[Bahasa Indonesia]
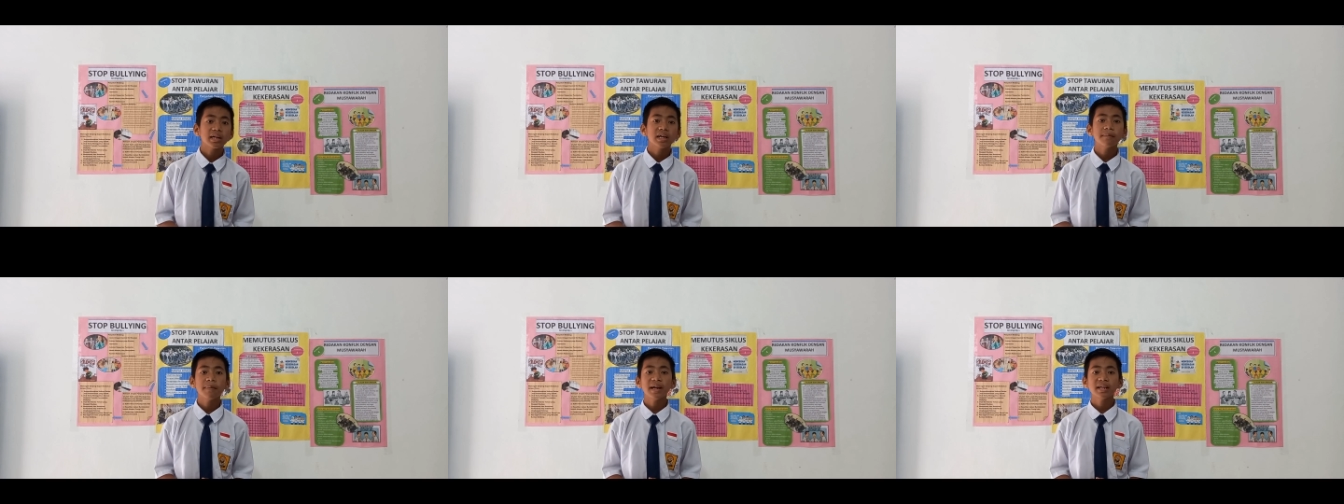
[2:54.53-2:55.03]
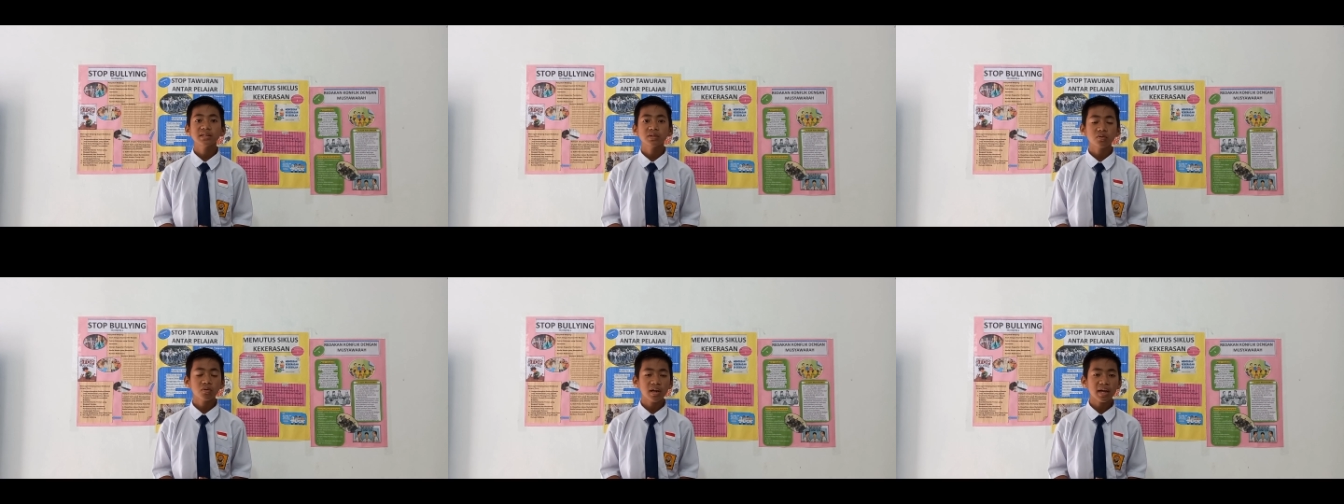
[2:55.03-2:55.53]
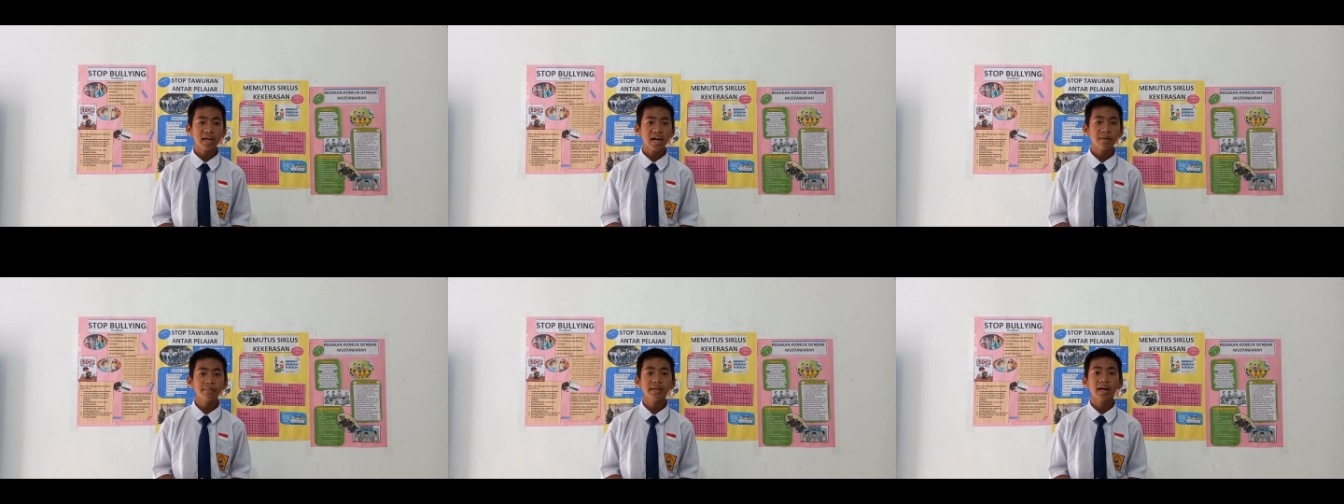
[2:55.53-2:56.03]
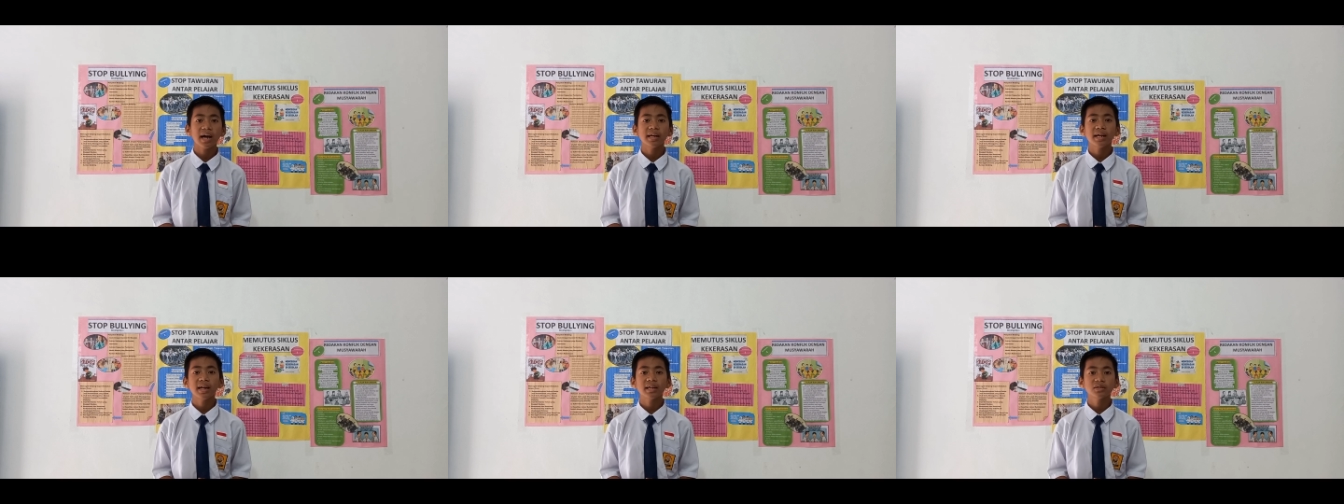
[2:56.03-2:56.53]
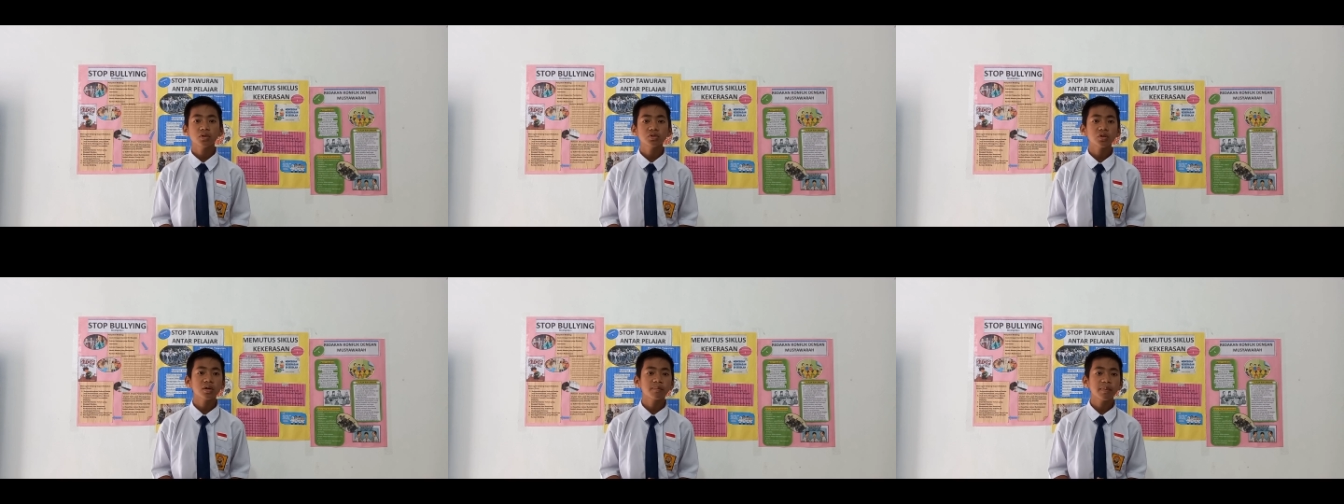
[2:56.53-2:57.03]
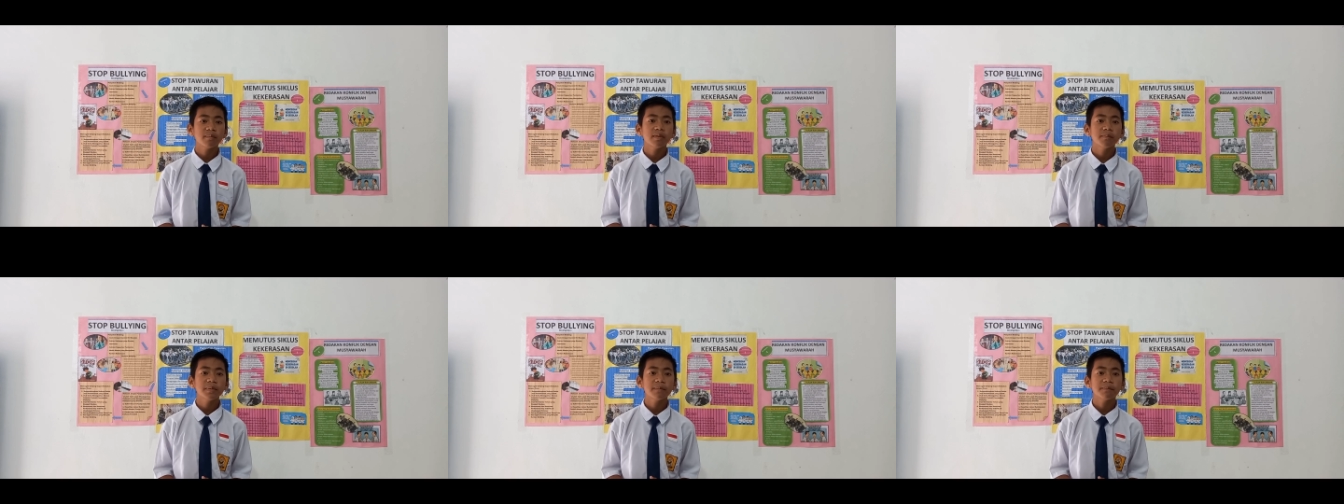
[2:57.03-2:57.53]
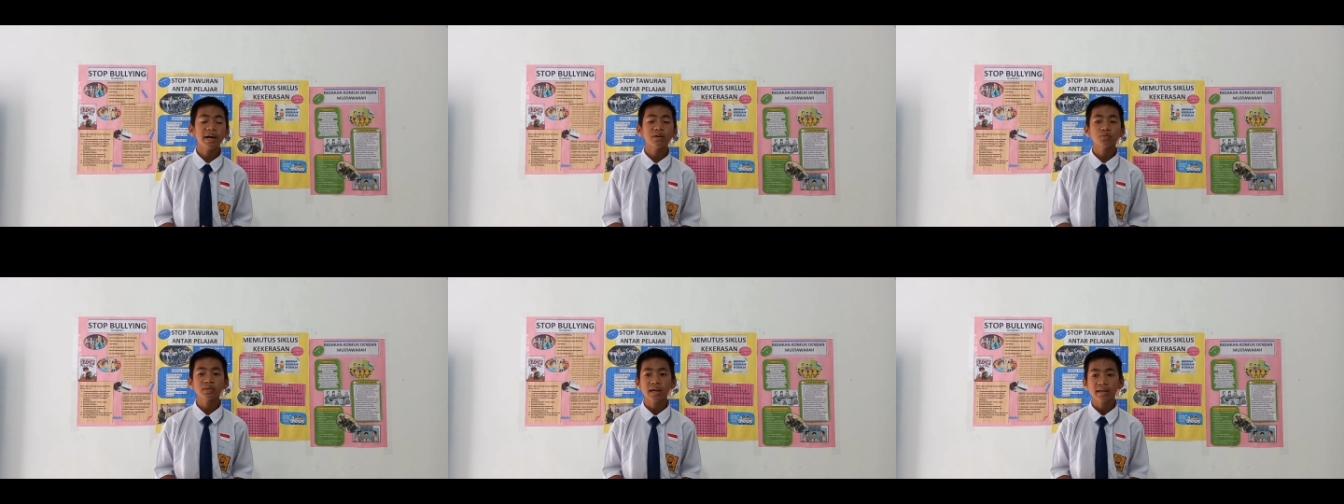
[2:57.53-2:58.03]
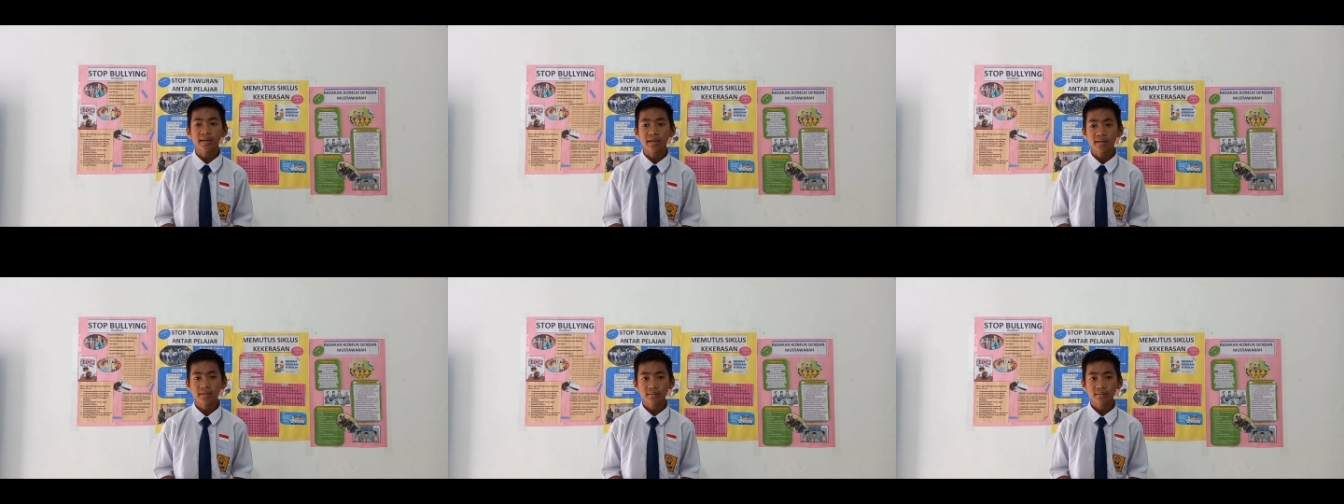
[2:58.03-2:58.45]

Kepala sekolah kami adalah sosok pemimpin panutan.